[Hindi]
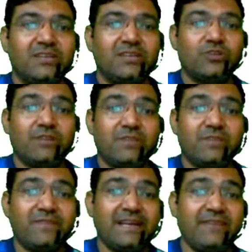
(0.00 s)
तो नंबर
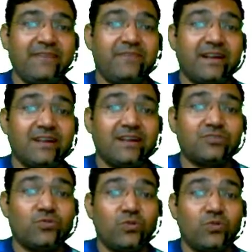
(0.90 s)
वन है विराट्स
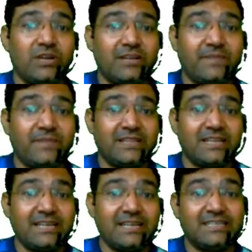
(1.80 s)
ओल्डर ब्रदर
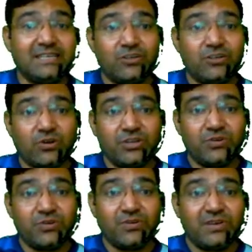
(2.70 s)
इज इन टोक्यो